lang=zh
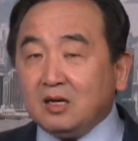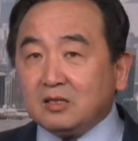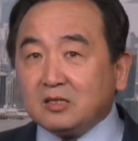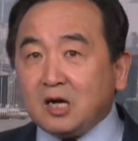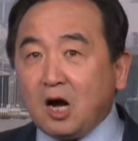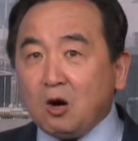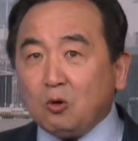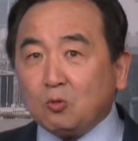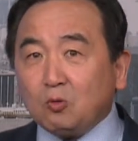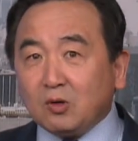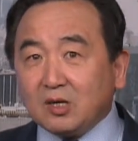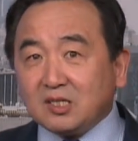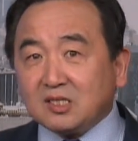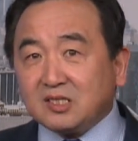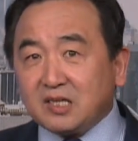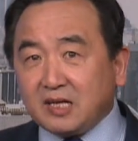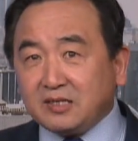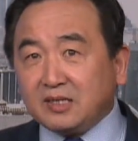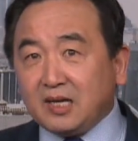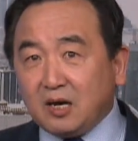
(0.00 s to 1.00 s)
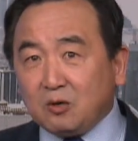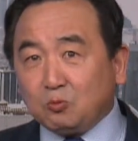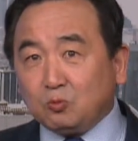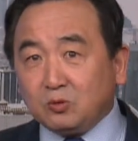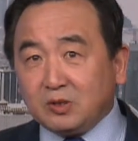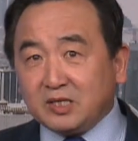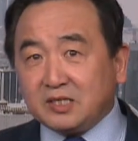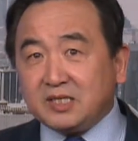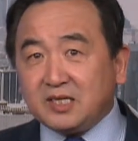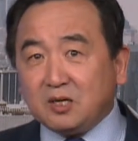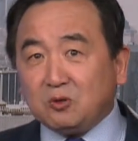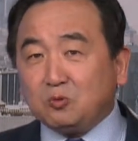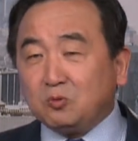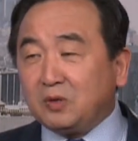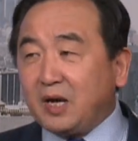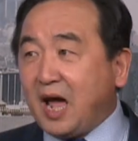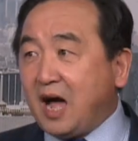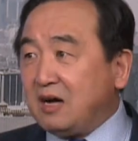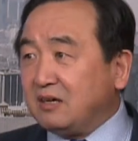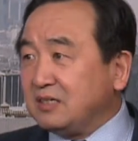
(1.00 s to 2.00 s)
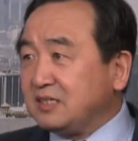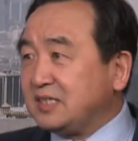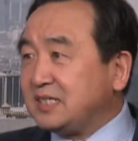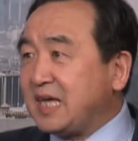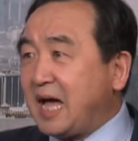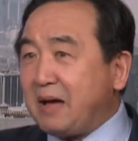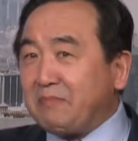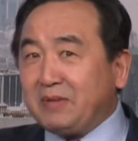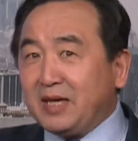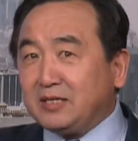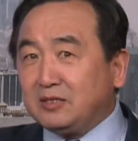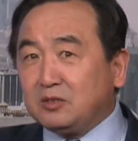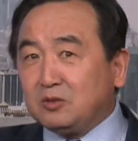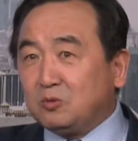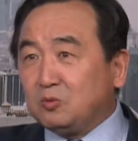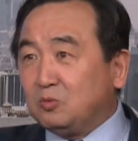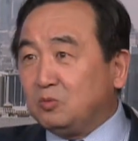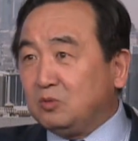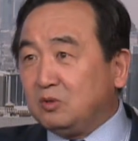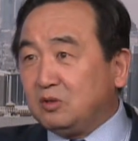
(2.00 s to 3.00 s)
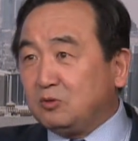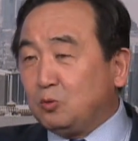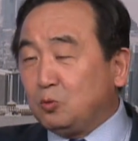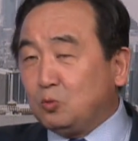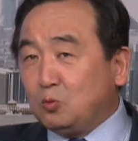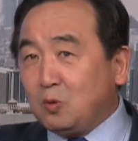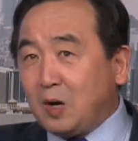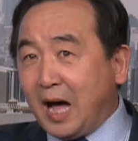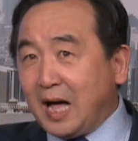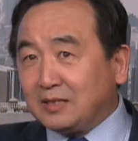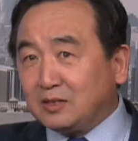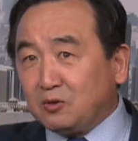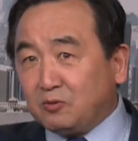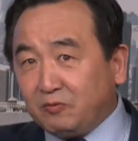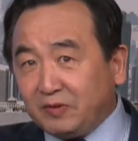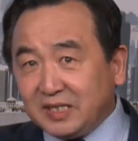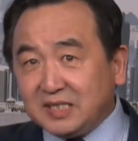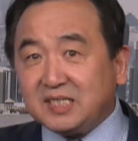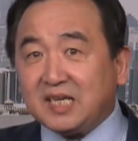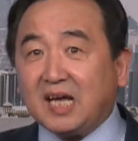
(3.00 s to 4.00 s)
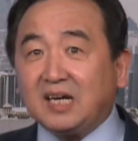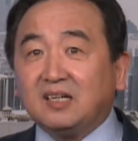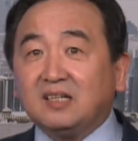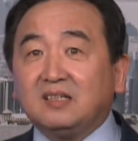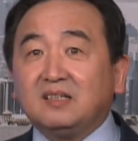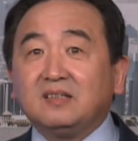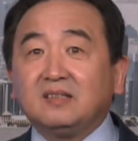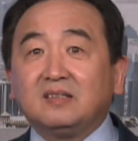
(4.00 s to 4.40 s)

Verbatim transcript: 超过了三点五的泄洪量，下面就武汉就危险了。